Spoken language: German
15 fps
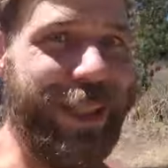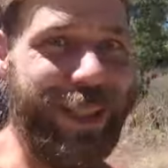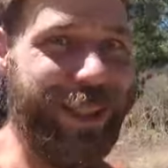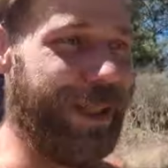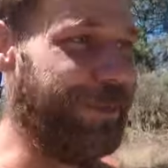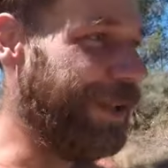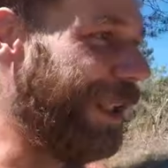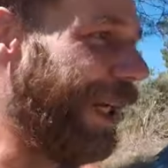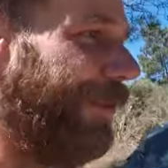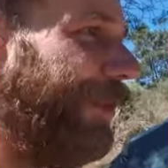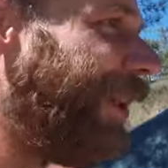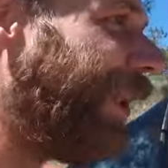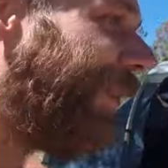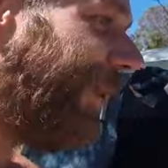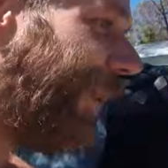Ich habe die
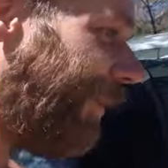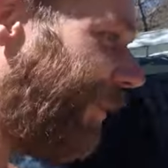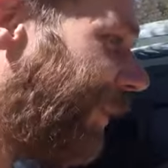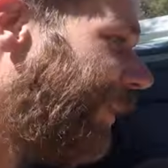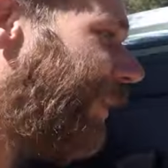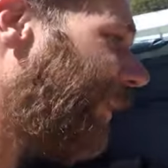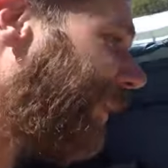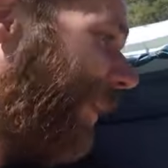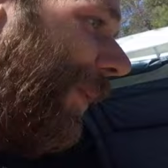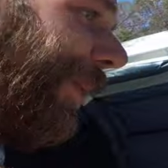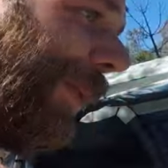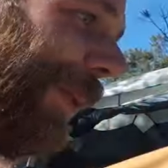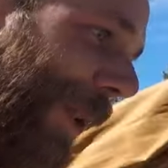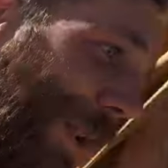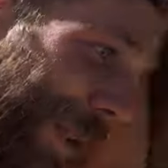Kamera sogar von dort
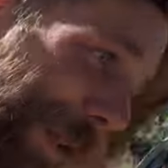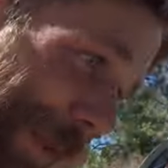geholt.